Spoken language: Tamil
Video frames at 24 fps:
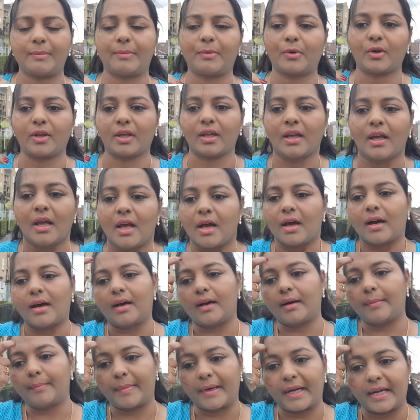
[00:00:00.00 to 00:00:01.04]
இப்போ ஒரு
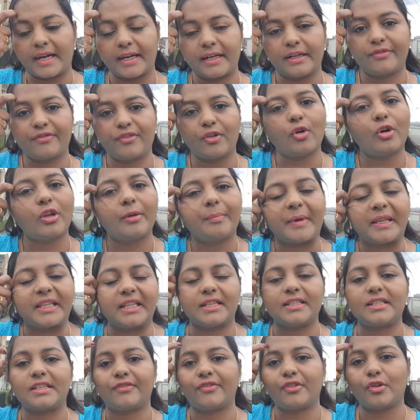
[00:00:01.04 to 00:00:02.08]
பன்னெண்டு ஃப்ளோர்
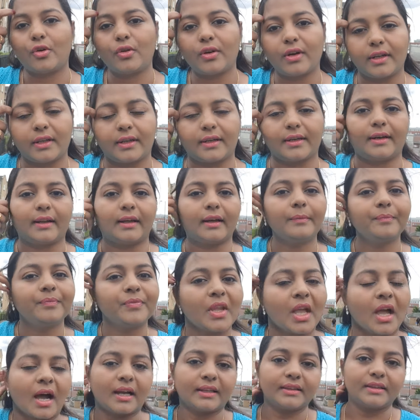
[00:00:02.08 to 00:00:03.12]
பதினஞ்சு ஃப்ளோர் இருக்குன்னா
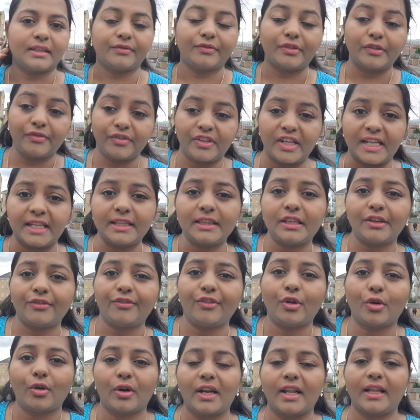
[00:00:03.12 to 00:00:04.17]
அந்த ஃபிஃப்டீன்த்
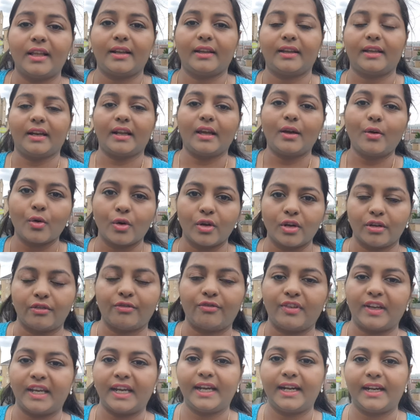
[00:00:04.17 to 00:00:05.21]
ஃப்ளோரில் இருக்கிற ஒரு
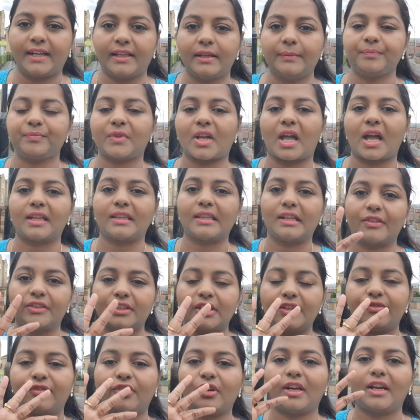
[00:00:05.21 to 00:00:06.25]
வீடு அதில்
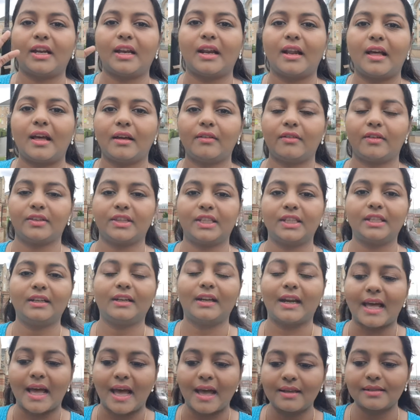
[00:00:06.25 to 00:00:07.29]
வந்து ஃபுல்லாக வந்து
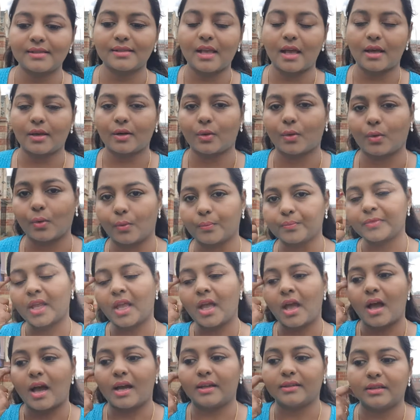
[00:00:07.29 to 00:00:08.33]
கிளாஸாக இருக்கும்
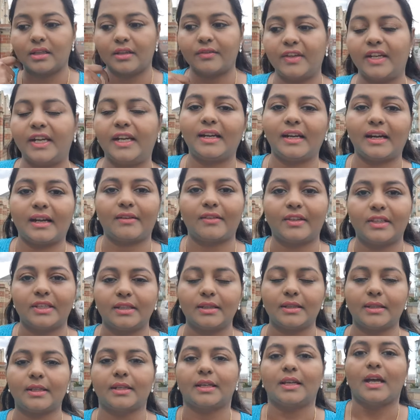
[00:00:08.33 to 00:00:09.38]
அந்த வீட்டில்
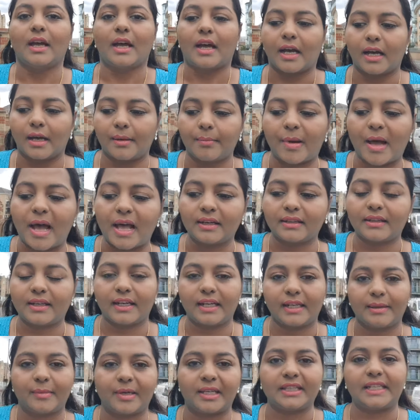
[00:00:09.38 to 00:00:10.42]
வந்து
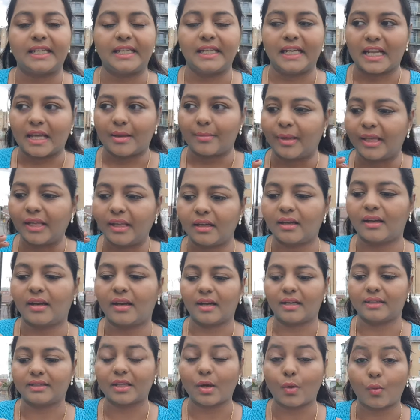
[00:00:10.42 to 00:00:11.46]
பால்கனி மாதிரி இல்லாமல்
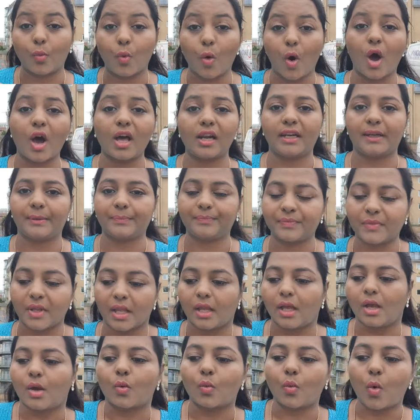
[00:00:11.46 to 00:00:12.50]
அந்த வால்
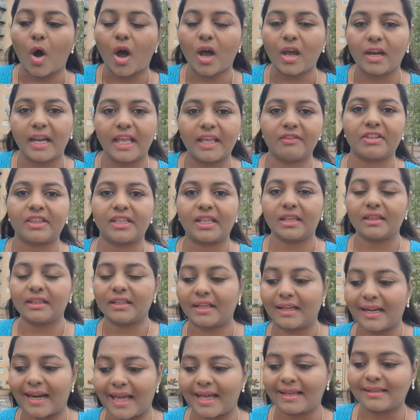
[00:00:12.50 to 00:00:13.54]
வாலே வந்து
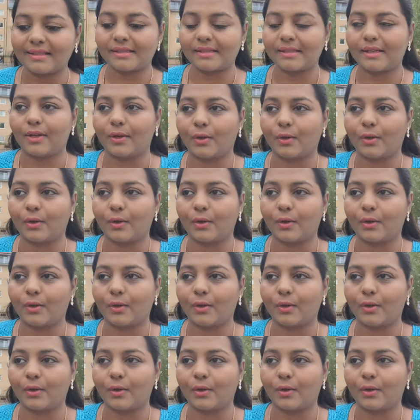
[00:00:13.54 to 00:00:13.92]
அந்த கிளாஸில்